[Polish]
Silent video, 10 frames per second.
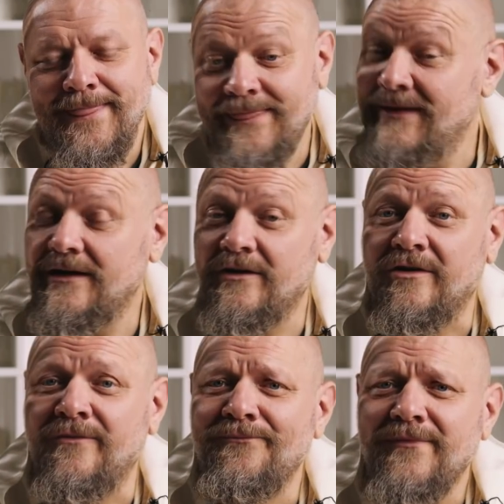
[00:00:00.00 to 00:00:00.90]

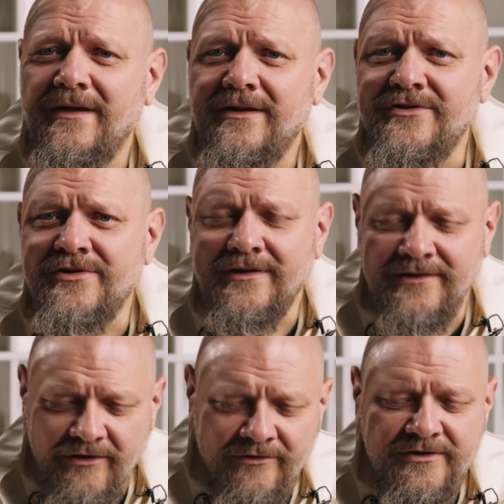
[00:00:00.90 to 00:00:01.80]
Tylko, że
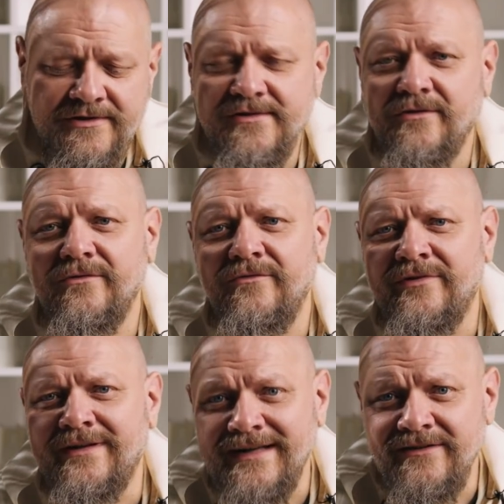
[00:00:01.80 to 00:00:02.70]
gdy oni chcą
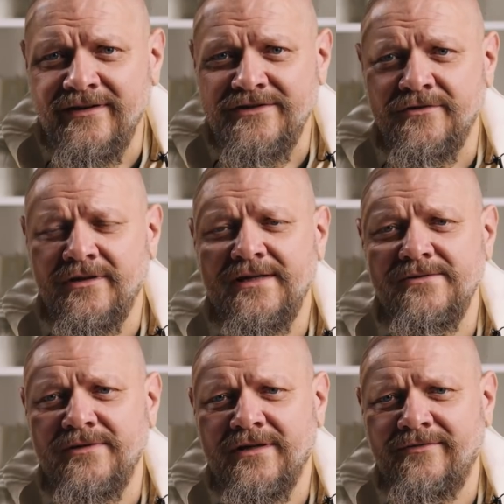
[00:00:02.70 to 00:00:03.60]
wyrywać od
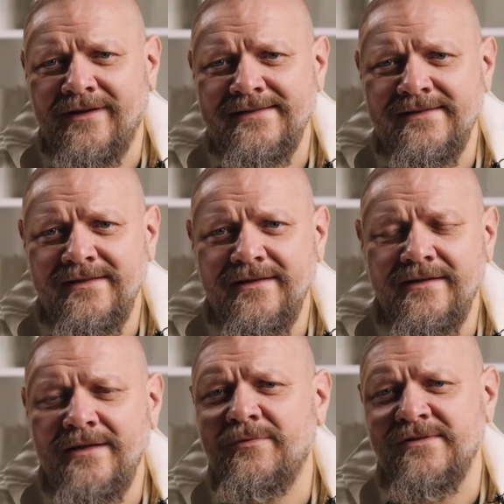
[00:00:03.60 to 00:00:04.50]
razu te chwasty,
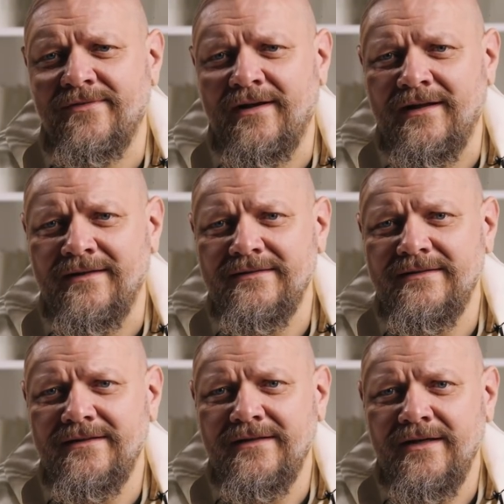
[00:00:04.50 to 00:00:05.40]
nie pozwala.
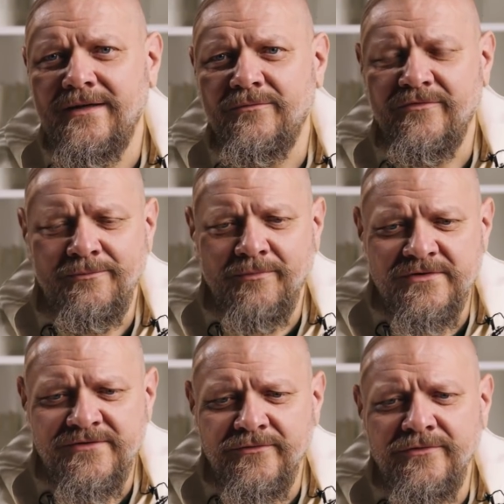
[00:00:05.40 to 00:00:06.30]
Mówi,
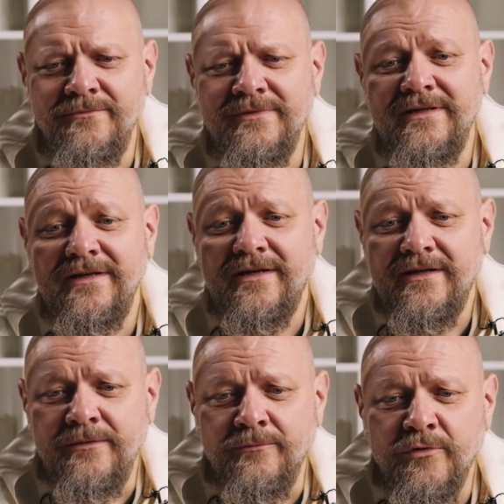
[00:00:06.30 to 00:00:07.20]
pozwólmy
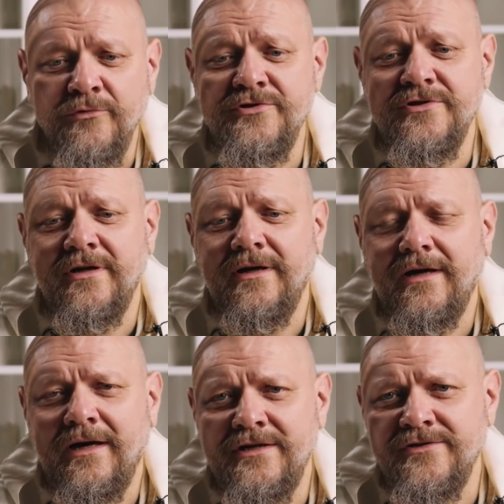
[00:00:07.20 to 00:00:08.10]
im róść
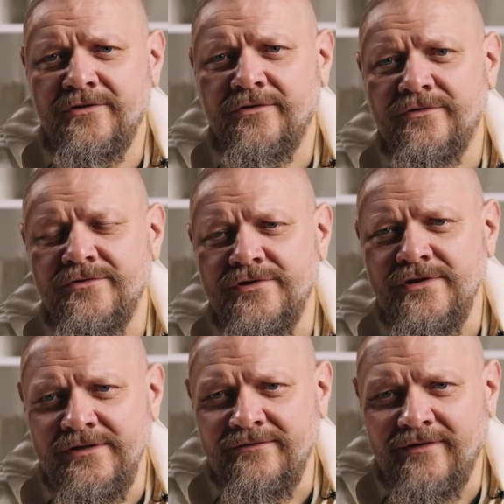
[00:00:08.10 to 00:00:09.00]
aż do
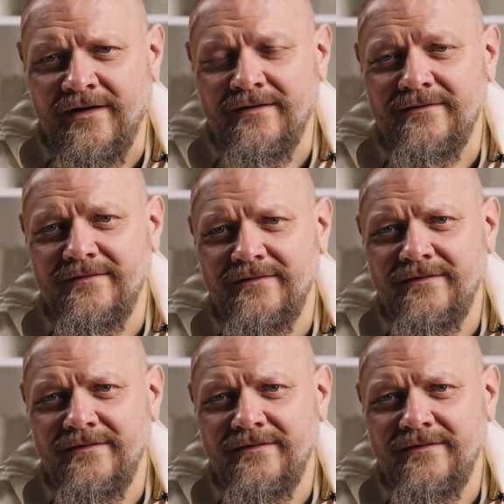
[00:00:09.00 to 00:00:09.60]
żniwa